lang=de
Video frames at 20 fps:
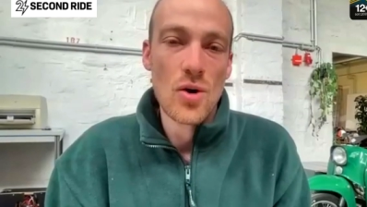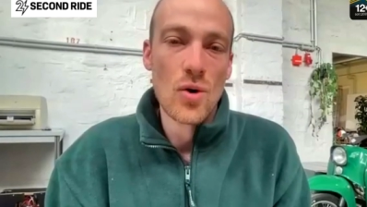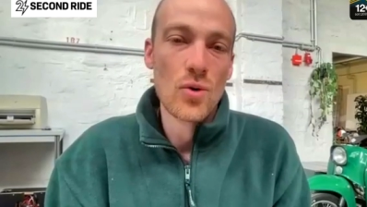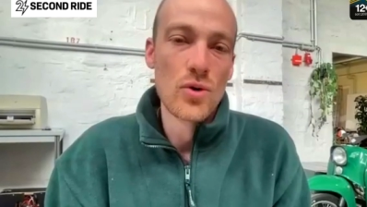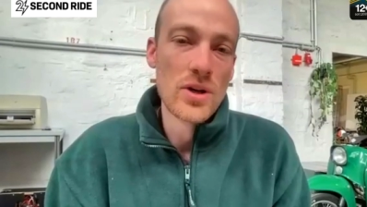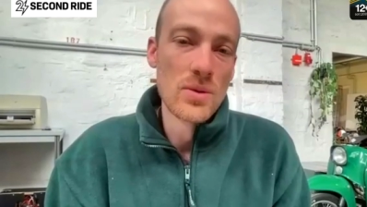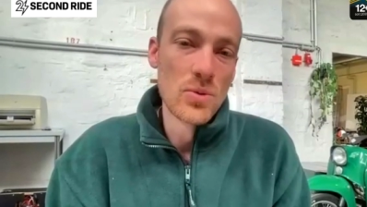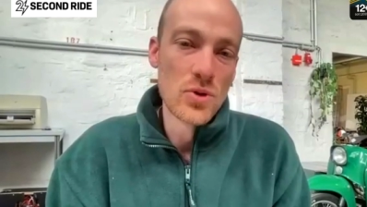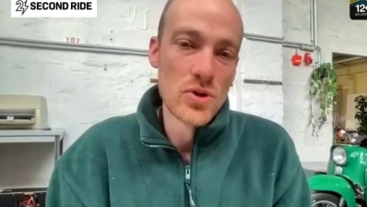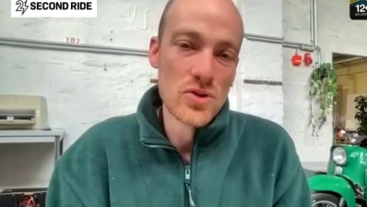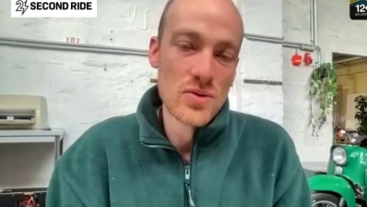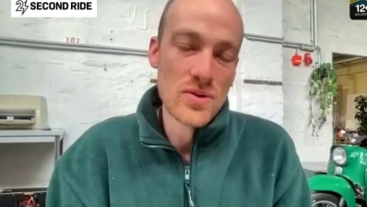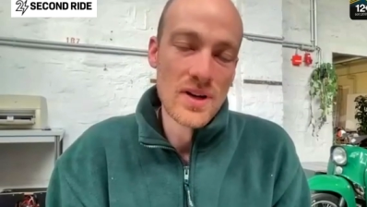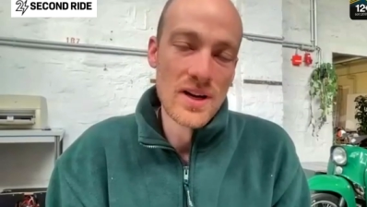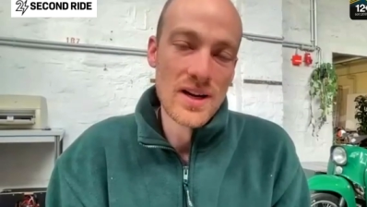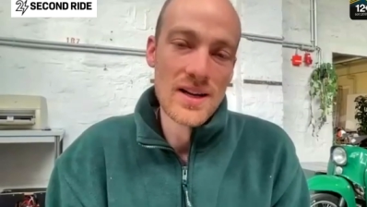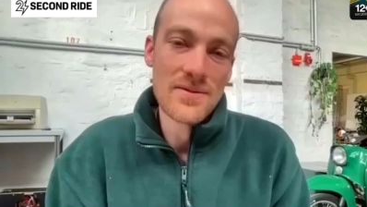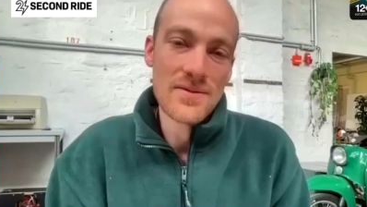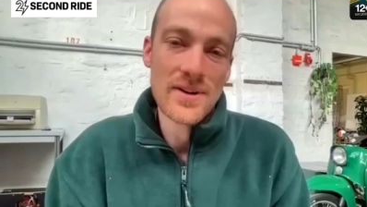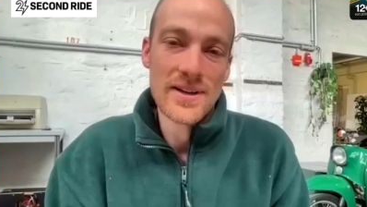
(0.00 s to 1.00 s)
Und
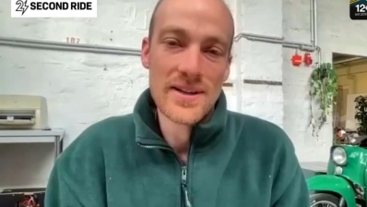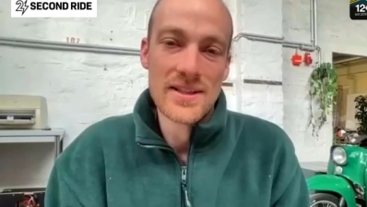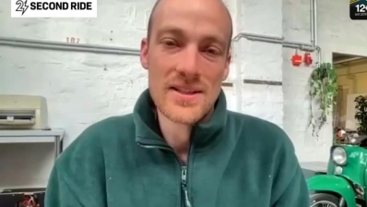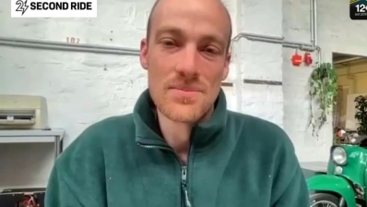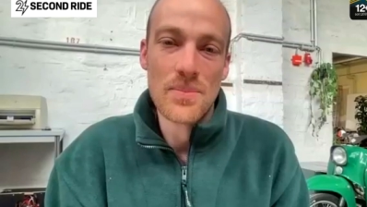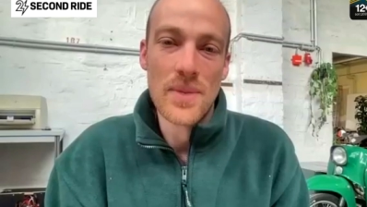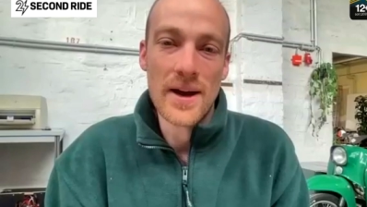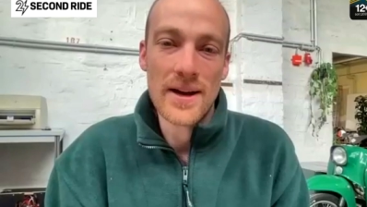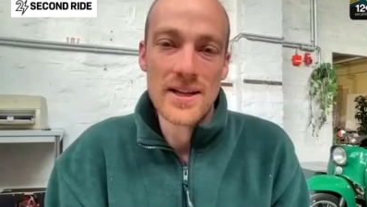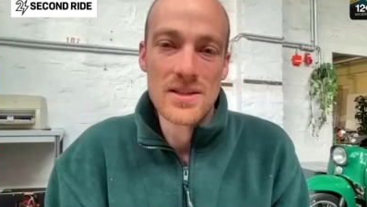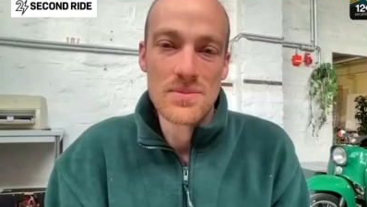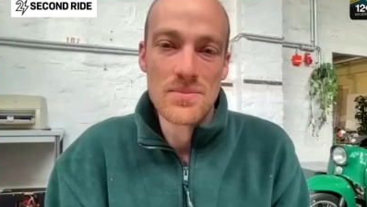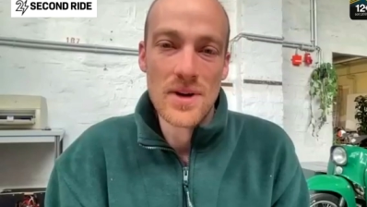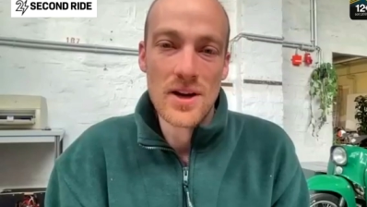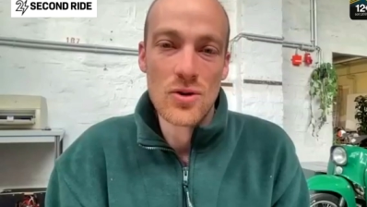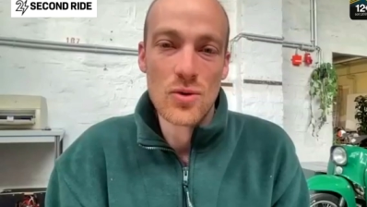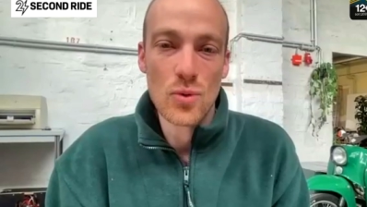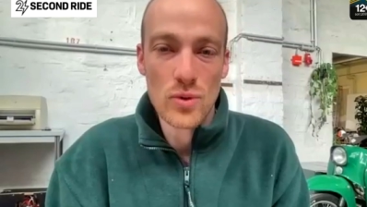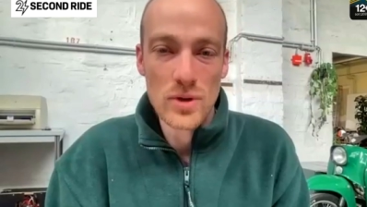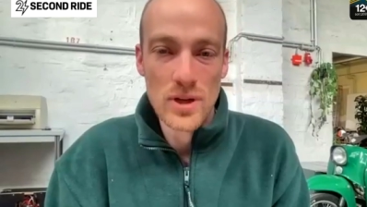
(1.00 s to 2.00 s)
emotional, weil das beides
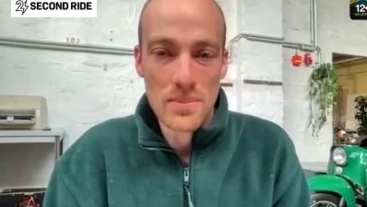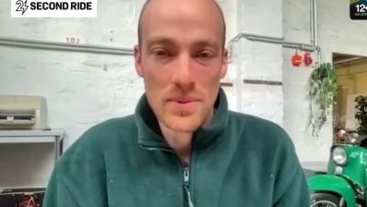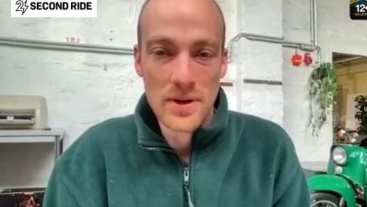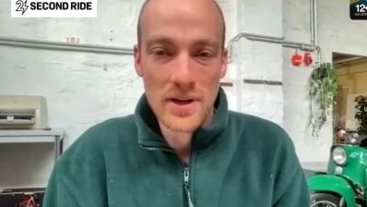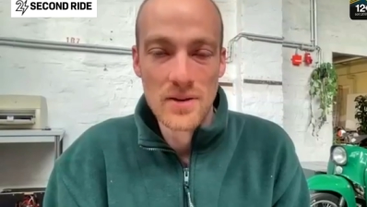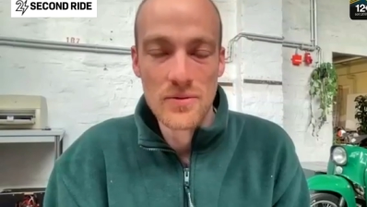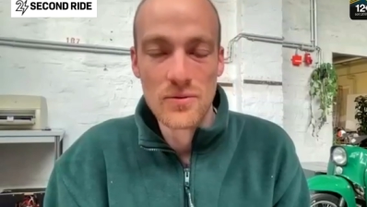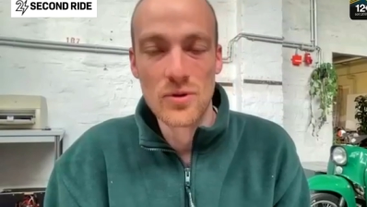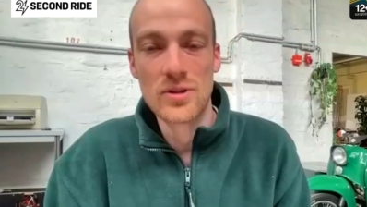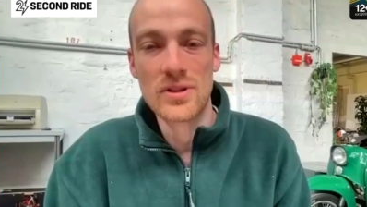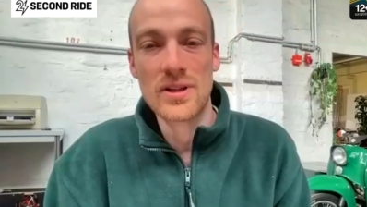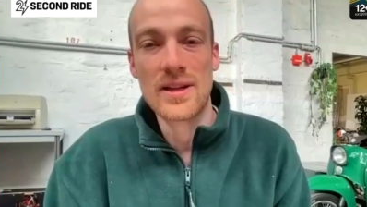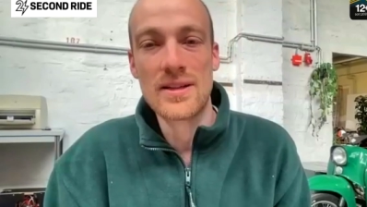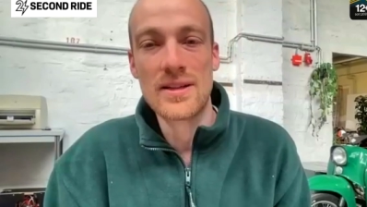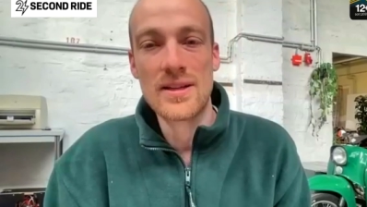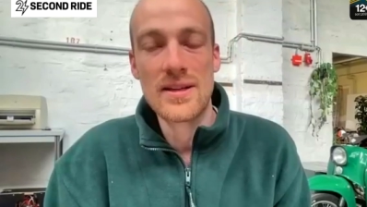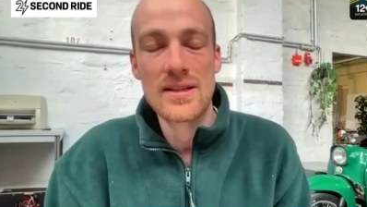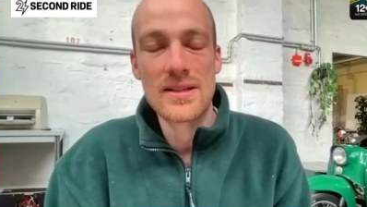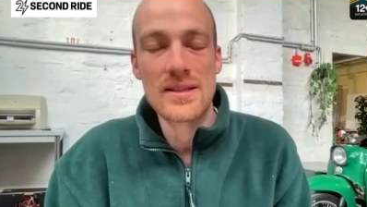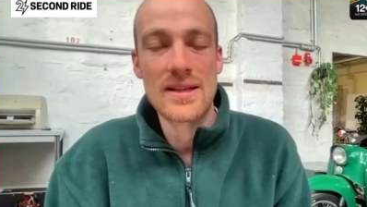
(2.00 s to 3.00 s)
mal unabhängig
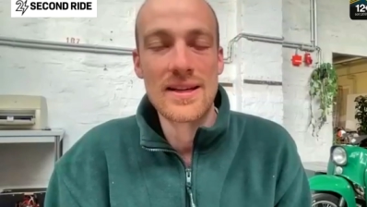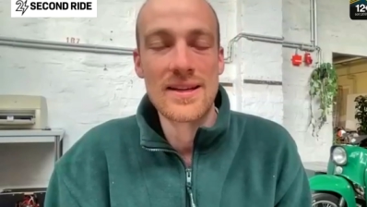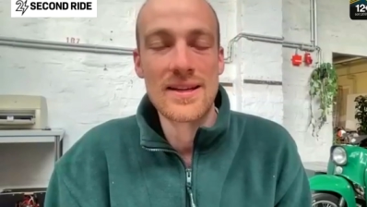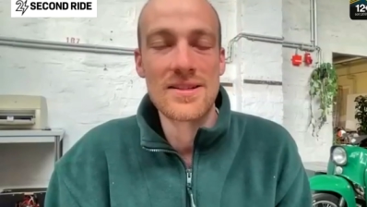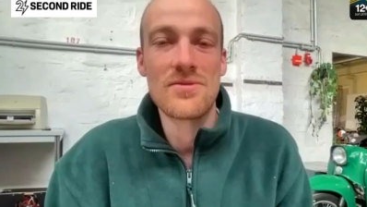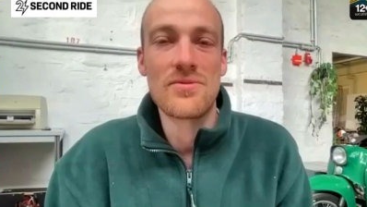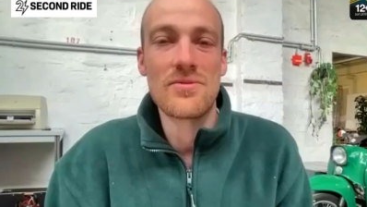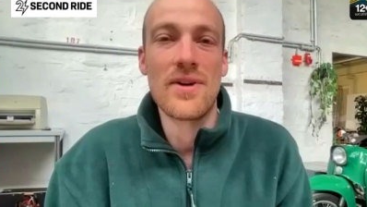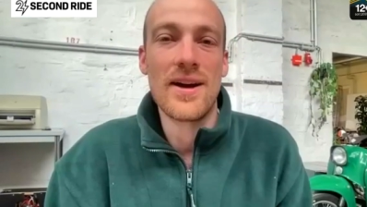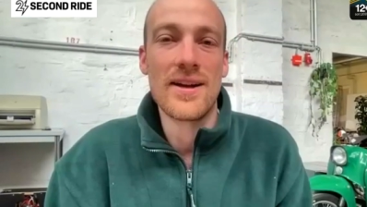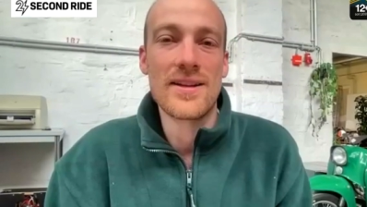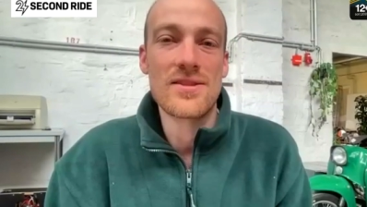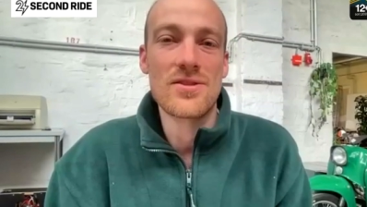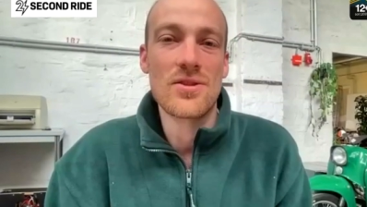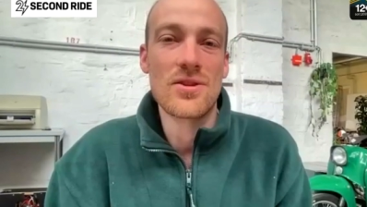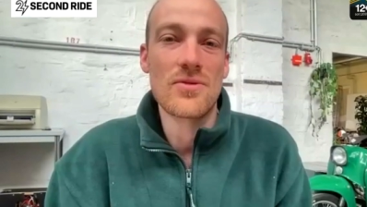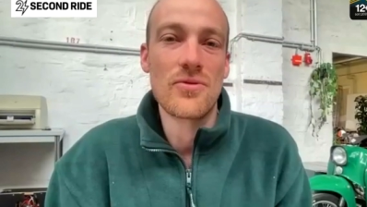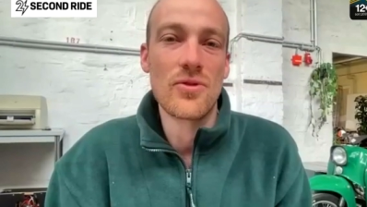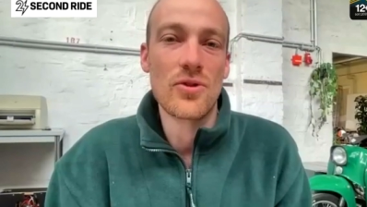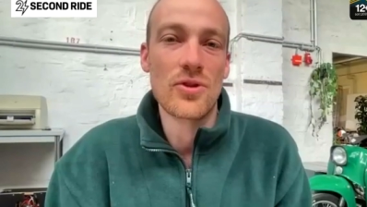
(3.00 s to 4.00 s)
voneinander das erste
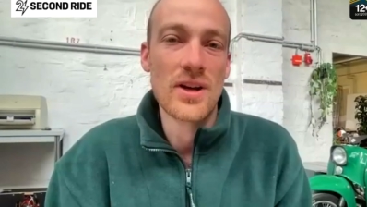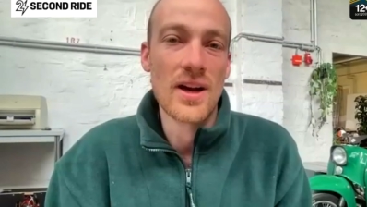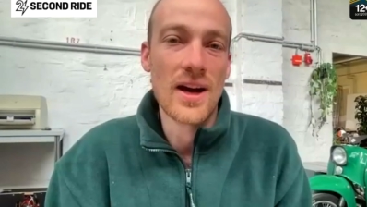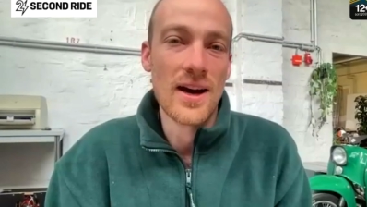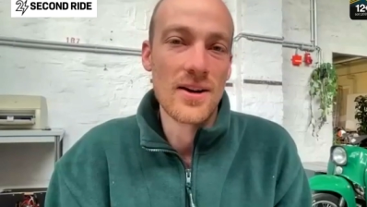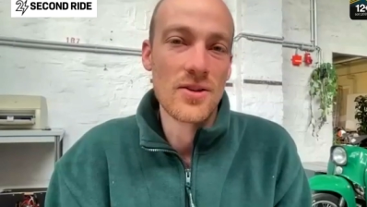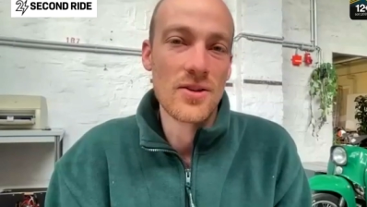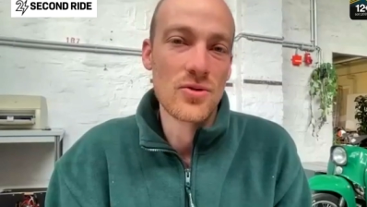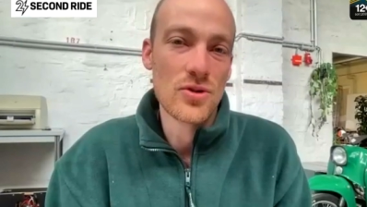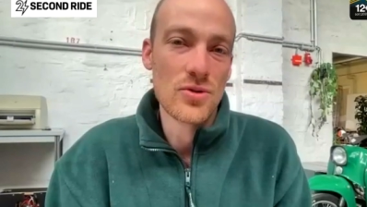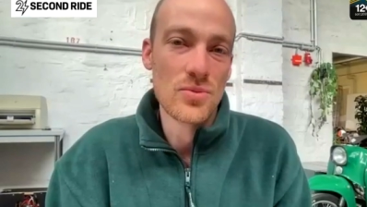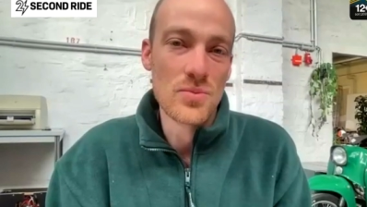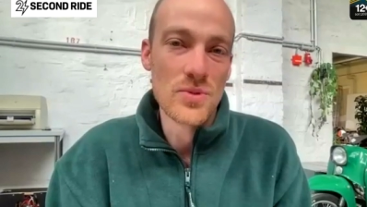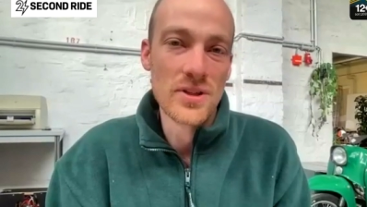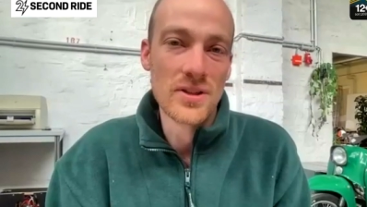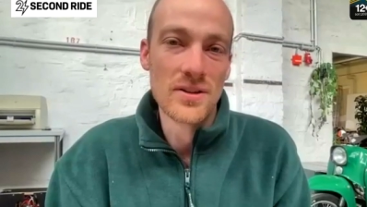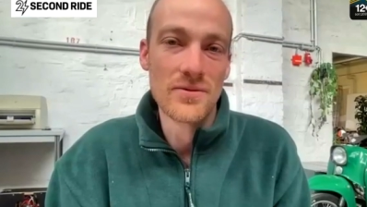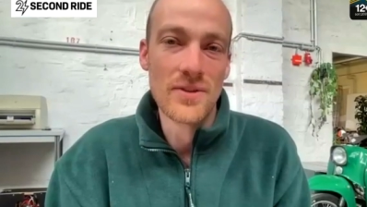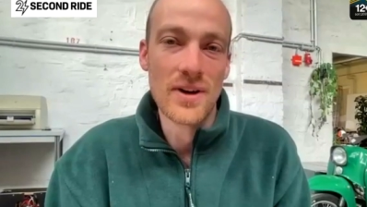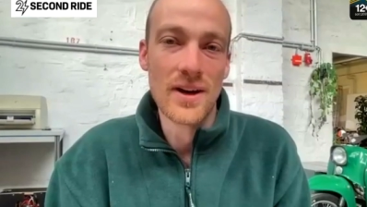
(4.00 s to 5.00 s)
Fahrzeug von Carlo und
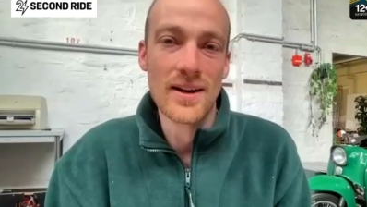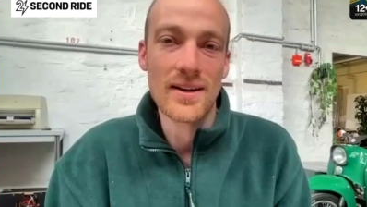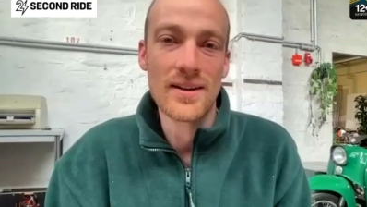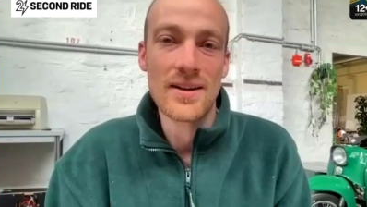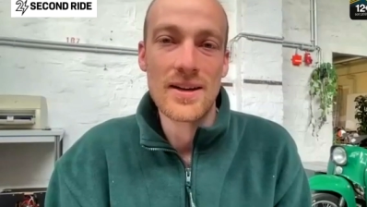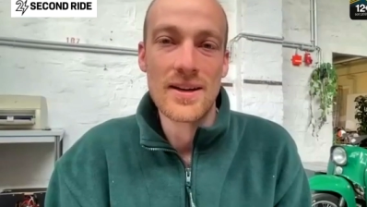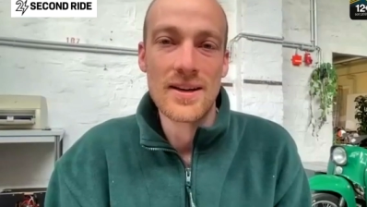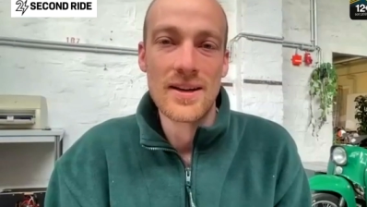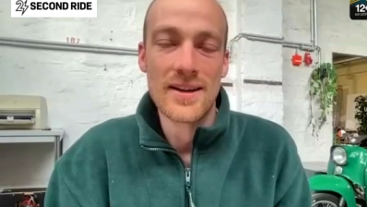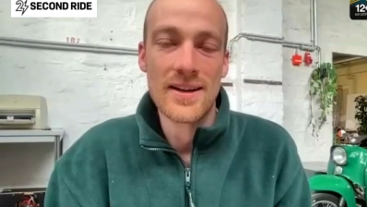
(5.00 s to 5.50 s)
mir war.